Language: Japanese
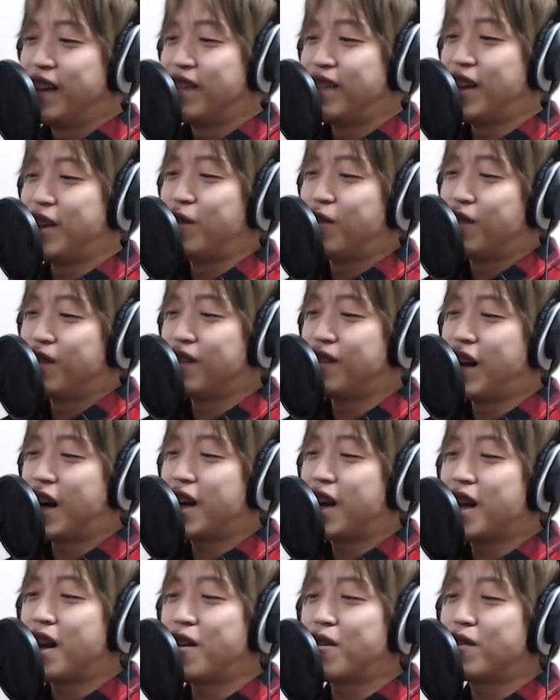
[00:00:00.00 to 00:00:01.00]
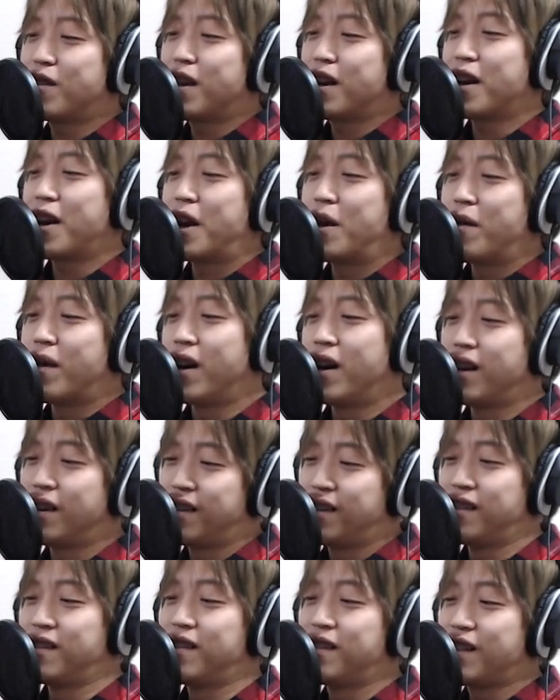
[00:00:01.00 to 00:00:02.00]
あの赤鼻のトナカイは
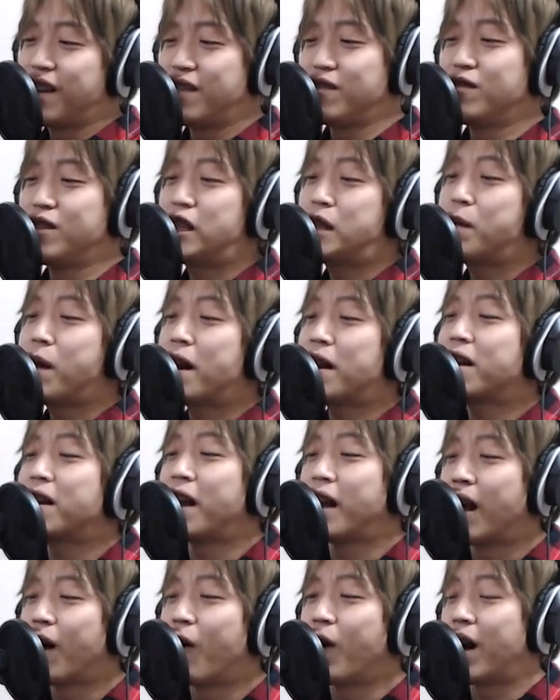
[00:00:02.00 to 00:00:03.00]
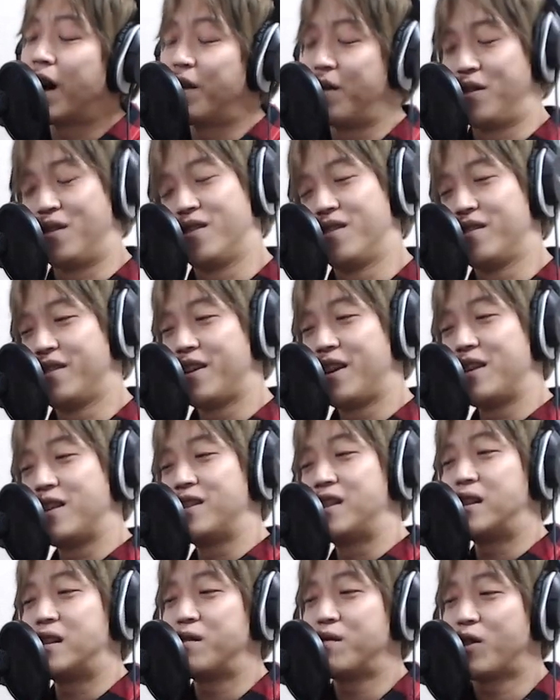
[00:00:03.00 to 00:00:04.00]
いじめられてたよな他の
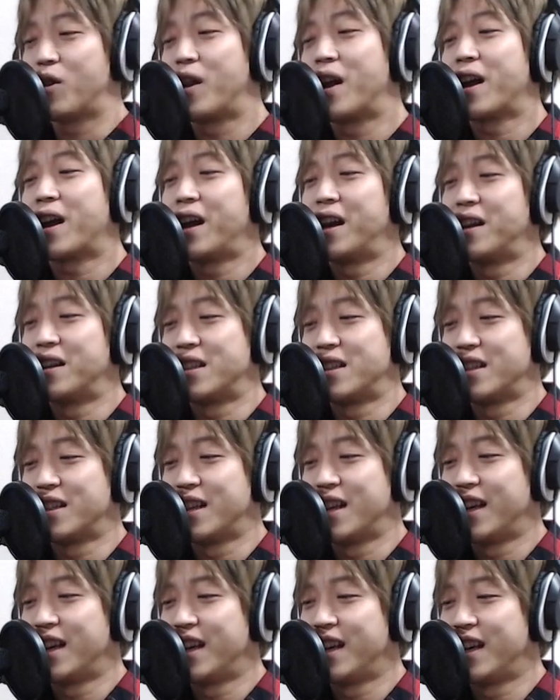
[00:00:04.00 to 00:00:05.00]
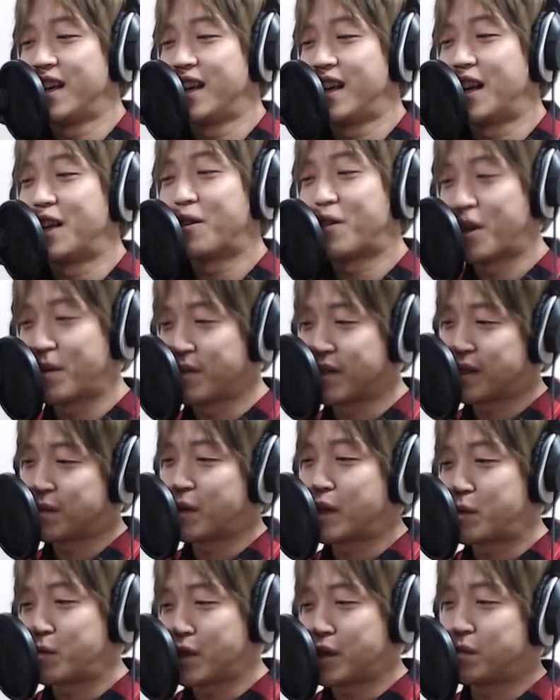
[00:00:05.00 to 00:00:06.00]
トナカイに、えー、ありがとうございます
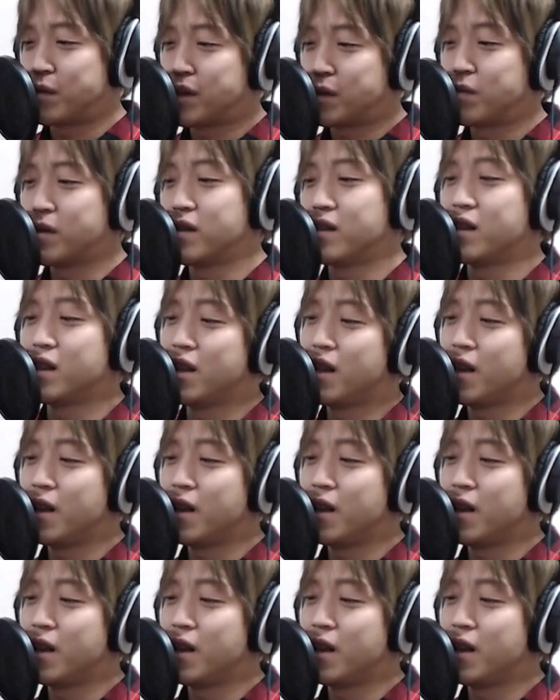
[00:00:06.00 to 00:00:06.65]
パチパチパチパチ